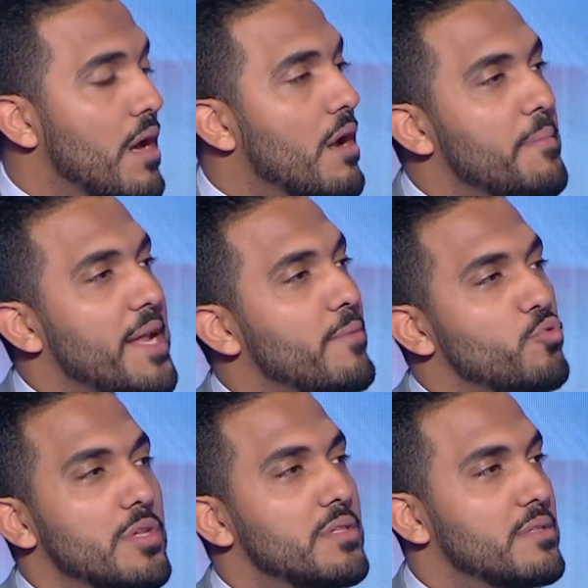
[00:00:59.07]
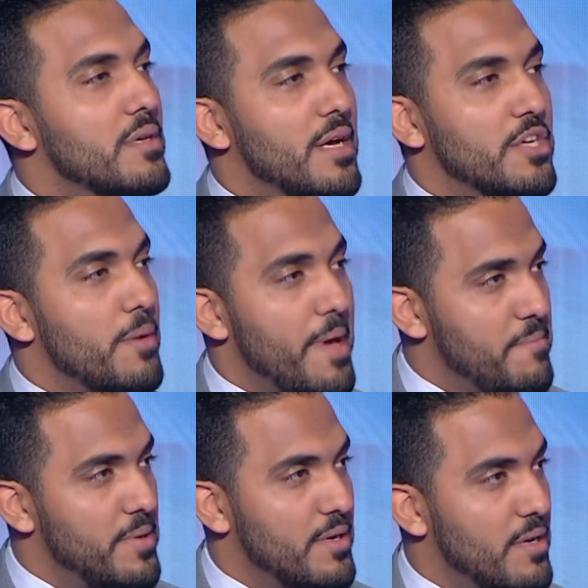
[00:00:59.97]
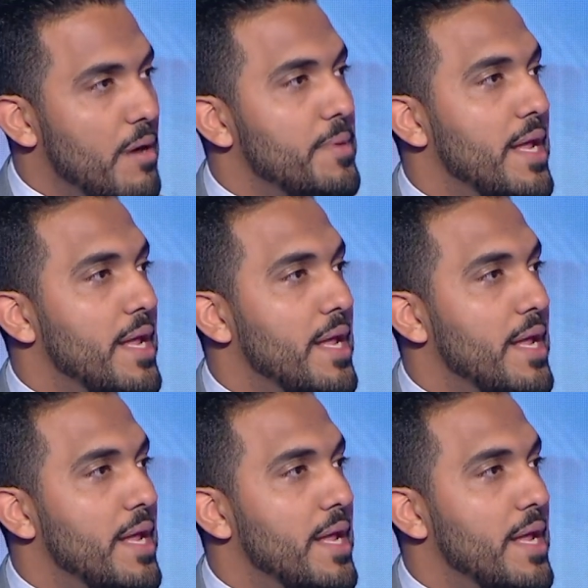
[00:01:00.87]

رغم ان هي بطوله آه، شباب رغم ان هي